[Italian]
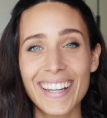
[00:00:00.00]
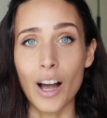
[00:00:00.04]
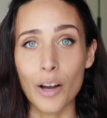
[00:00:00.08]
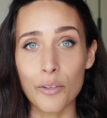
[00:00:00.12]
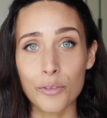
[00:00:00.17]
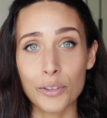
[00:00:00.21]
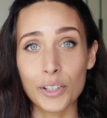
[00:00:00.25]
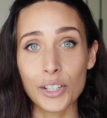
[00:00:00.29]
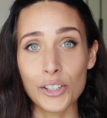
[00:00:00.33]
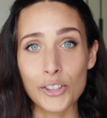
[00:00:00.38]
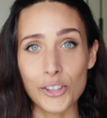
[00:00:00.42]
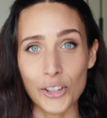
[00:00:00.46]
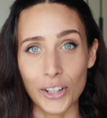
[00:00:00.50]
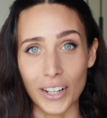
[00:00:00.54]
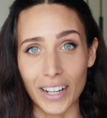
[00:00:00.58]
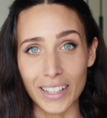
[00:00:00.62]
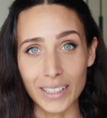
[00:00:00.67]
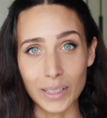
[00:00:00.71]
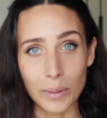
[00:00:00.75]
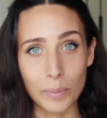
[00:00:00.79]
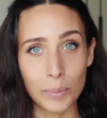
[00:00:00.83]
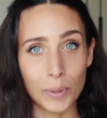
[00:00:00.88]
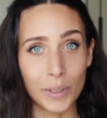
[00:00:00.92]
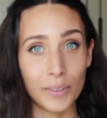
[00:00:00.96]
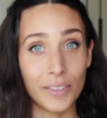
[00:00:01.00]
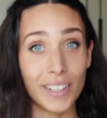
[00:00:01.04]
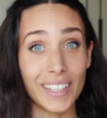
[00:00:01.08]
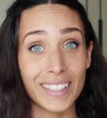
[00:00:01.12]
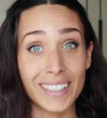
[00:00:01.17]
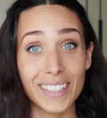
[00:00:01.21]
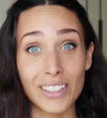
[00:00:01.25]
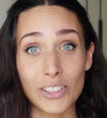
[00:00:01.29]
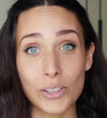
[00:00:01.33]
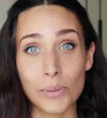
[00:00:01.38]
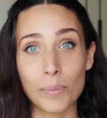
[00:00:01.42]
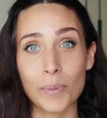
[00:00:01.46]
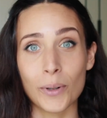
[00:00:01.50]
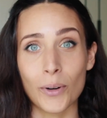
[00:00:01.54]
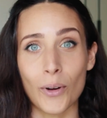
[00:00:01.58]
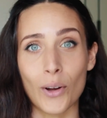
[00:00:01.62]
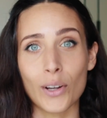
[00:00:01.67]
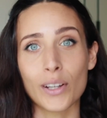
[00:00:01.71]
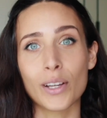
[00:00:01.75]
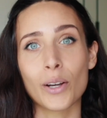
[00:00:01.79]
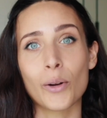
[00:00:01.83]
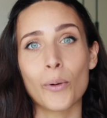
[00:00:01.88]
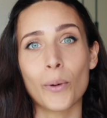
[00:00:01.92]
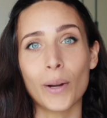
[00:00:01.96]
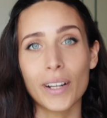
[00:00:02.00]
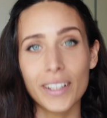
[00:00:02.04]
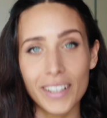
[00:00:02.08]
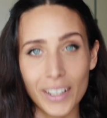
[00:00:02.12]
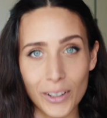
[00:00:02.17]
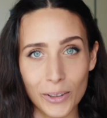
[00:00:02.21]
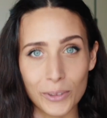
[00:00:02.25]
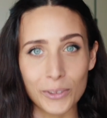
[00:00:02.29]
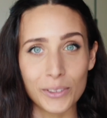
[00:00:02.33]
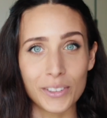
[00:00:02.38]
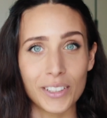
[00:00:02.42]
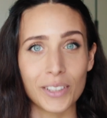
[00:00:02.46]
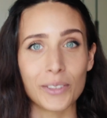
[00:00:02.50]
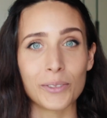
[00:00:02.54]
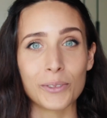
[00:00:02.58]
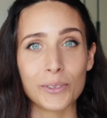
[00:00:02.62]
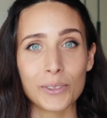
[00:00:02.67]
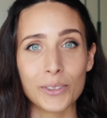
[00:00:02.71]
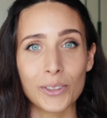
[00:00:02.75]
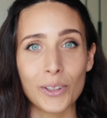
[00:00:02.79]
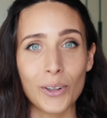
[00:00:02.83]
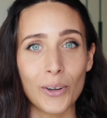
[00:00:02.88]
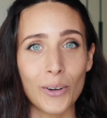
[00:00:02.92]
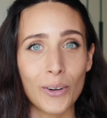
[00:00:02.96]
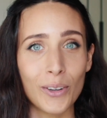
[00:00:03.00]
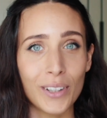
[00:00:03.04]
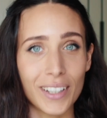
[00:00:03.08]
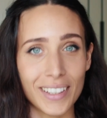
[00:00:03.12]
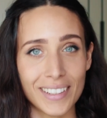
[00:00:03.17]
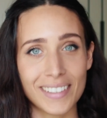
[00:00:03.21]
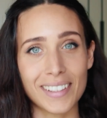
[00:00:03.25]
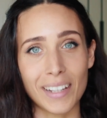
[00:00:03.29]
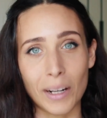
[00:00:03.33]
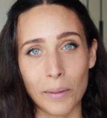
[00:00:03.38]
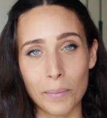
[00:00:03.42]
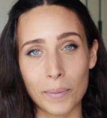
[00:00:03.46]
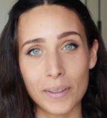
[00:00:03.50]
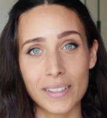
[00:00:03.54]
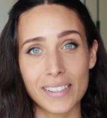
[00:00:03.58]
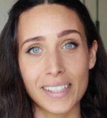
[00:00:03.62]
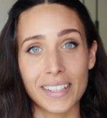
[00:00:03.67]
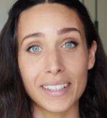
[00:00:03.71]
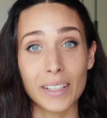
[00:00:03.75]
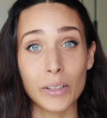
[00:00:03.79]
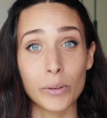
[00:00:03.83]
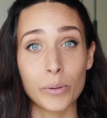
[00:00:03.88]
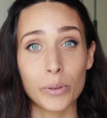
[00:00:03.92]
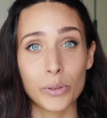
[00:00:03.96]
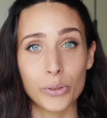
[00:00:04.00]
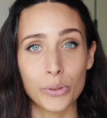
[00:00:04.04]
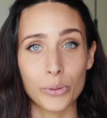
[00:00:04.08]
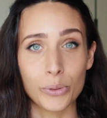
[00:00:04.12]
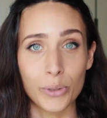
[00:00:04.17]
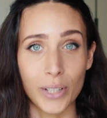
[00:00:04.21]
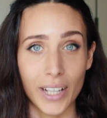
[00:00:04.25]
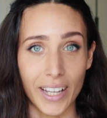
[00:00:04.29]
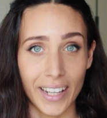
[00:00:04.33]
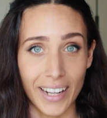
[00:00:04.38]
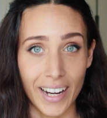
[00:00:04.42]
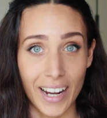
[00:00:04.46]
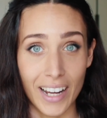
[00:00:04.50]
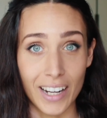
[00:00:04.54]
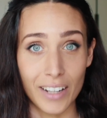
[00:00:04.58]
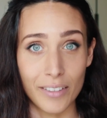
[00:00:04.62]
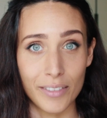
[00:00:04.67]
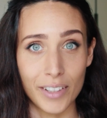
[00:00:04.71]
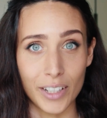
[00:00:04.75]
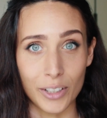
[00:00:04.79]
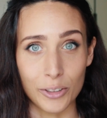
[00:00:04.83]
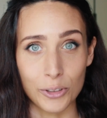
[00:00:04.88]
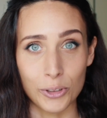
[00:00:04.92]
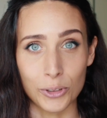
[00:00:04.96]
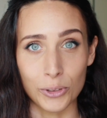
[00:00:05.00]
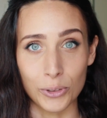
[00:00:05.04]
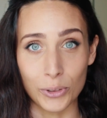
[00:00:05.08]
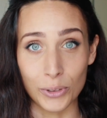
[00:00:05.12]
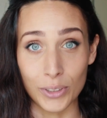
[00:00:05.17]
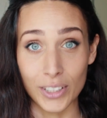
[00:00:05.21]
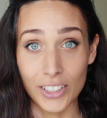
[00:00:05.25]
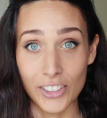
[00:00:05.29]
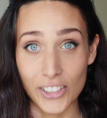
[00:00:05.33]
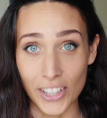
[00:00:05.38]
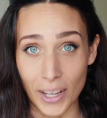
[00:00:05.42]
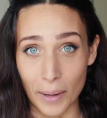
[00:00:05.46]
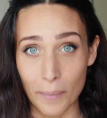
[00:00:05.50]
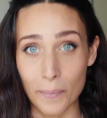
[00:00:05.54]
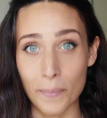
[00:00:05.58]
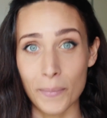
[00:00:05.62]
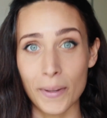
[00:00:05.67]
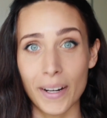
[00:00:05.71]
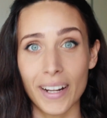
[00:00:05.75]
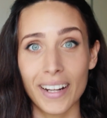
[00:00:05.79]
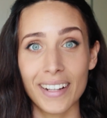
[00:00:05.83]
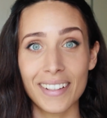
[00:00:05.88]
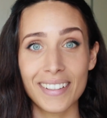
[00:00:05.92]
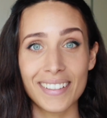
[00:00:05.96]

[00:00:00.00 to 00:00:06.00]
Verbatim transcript: A fine giornata poi vi anticiperò anche qualche contenuto che sarà presente qui sul canale verso dicembre,